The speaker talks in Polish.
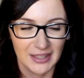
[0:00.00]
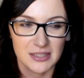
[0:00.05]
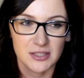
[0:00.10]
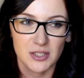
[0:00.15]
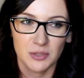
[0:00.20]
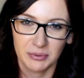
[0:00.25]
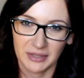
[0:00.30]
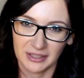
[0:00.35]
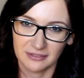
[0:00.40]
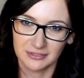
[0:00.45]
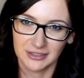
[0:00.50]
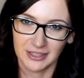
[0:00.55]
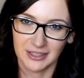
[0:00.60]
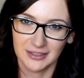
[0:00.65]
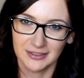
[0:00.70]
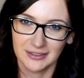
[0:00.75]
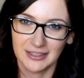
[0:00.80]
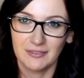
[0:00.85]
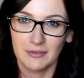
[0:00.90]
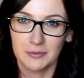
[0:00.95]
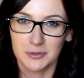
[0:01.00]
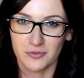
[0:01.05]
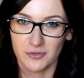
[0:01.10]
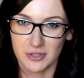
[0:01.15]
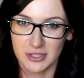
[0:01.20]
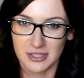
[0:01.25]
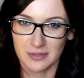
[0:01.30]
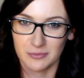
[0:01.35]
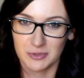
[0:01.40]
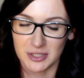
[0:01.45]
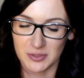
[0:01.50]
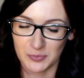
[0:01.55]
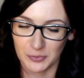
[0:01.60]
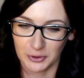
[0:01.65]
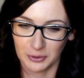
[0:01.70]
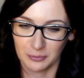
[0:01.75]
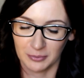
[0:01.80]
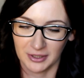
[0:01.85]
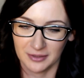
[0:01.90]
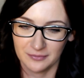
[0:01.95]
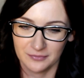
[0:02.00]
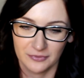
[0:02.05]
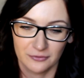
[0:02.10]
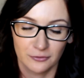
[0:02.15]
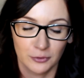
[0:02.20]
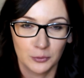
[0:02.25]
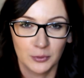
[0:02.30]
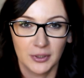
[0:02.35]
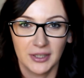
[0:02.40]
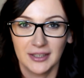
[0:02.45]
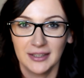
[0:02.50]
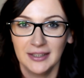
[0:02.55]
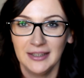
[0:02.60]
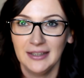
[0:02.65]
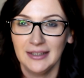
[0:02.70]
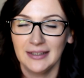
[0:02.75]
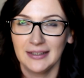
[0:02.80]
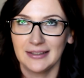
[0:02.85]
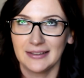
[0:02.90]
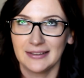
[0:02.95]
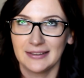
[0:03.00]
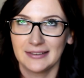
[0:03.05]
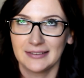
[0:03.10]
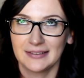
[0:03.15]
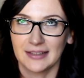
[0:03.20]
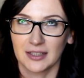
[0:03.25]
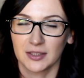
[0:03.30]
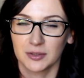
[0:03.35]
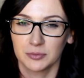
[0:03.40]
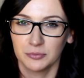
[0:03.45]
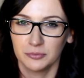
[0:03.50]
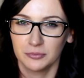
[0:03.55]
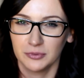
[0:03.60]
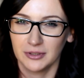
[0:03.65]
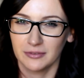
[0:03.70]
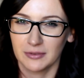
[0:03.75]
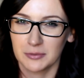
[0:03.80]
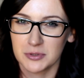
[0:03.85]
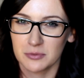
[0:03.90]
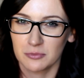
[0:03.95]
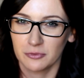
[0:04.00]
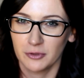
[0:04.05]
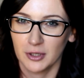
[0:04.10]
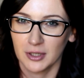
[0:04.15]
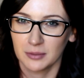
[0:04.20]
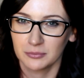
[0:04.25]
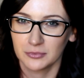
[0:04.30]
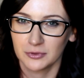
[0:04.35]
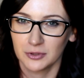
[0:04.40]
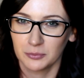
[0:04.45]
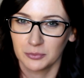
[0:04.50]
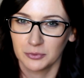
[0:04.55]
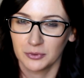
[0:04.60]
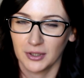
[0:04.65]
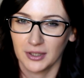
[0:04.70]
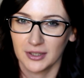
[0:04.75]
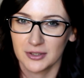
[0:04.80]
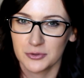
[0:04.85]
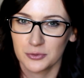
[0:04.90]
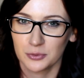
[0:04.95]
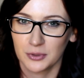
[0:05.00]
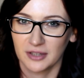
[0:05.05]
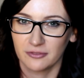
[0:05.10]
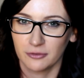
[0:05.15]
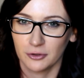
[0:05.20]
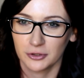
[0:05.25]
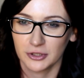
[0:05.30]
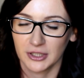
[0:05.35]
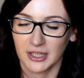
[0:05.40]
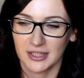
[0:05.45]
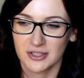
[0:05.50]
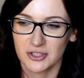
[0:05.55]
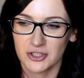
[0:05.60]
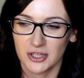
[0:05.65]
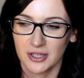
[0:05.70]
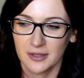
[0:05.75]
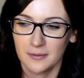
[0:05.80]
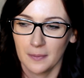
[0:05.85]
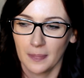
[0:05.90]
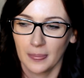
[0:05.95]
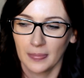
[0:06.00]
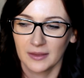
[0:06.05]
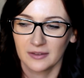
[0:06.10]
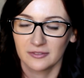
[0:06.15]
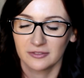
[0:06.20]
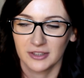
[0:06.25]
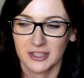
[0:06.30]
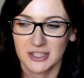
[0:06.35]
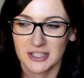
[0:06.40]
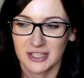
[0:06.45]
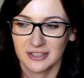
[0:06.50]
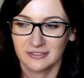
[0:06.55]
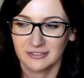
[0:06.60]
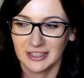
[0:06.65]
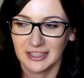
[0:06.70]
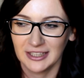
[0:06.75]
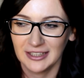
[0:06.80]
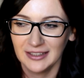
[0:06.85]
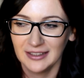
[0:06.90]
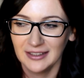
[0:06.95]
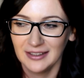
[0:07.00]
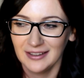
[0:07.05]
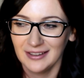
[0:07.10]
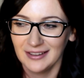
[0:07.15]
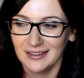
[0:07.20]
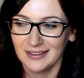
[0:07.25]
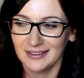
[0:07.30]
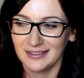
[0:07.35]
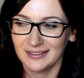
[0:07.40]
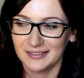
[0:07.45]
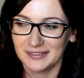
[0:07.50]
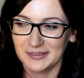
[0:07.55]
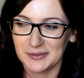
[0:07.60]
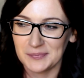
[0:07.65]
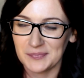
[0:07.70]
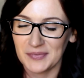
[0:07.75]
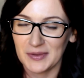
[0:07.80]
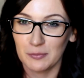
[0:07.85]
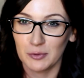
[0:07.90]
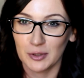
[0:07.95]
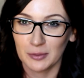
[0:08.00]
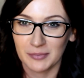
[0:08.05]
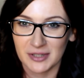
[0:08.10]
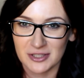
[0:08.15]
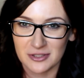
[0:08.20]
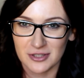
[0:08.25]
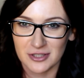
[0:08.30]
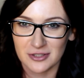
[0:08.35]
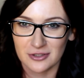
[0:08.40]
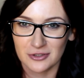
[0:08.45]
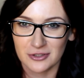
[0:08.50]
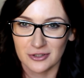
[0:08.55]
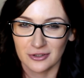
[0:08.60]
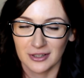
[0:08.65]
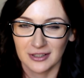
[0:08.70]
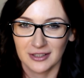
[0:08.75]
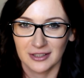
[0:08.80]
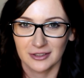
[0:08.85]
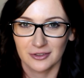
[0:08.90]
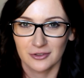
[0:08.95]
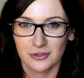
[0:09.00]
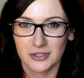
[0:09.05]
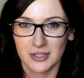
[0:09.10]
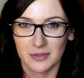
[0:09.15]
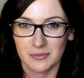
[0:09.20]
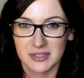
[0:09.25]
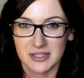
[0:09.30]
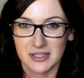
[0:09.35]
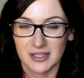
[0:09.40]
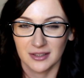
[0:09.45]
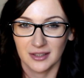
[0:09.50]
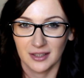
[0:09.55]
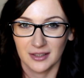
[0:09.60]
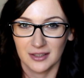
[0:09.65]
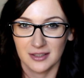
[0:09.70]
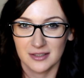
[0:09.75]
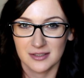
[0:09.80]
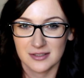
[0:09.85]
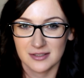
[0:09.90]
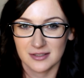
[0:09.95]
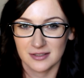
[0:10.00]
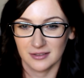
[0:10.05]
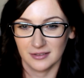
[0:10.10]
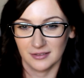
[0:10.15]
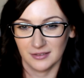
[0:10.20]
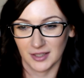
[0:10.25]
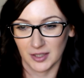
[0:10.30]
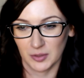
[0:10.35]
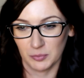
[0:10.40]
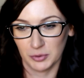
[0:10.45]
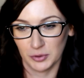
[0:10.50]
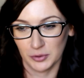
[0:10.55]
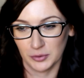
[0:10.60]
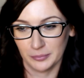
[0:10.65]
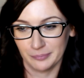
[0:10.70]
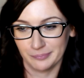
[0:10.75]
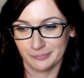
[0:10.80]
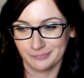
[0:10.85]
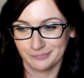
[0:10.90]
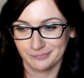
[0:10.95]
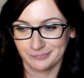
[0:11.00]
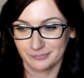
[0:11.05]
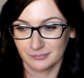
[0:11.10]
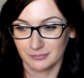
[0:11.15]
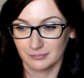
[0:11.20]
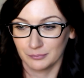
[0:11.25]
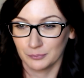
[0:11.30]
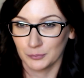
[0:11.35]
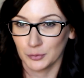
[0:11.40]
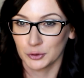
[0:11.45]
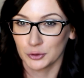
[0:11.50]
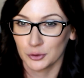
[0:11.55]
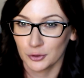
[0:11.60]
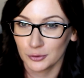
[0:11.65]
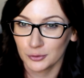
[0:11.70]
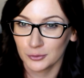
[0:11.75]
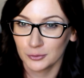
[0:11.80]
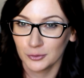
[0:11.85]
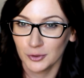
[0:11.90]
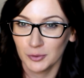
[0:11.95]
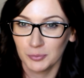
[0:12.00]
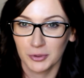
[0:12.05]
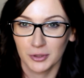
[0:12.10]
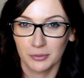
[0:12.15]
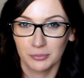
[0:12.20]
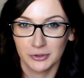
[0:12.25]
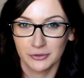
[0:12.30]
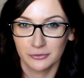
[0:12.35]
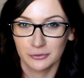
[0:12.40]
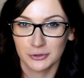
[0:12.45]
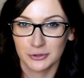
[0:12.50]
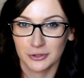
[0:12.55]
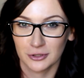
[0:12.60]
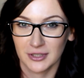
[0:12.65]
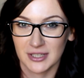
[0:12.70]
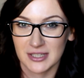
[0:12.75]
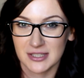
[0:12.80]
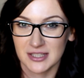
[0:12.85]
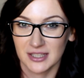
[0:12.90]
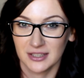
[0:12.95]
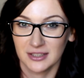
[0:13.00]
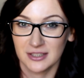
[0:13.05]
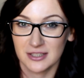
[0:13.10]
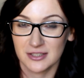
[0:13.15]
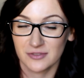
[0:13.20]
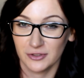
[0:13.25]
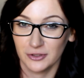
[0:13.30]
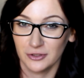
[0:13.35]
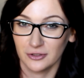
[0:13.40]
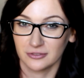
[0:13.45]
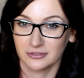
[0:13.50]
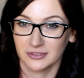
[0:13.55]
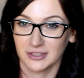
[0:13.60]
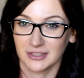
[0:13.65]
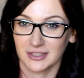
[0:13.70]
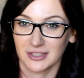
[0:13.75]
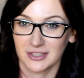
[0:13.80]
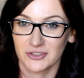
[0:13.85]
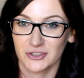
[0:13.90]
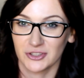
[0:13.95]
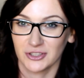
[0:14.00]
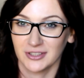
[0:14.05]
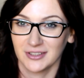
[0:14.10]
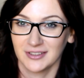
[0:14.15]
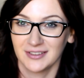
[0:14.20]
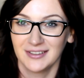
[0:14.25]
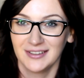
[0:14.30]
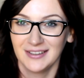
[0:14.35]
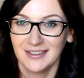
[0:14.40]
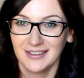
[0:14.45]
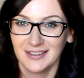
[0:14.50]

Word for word: Co prawda, nie wiem, czy wszystkim się spodoba. W ogóle, yy, tak, nie wiem, czy mówiłam, to była sztuka w Och Teatrze w Warszawie. I byłam bardzo zaskoczona, dlatego że tam scena jest jakby po środku i po obydwu stronach sceny jest widownia, także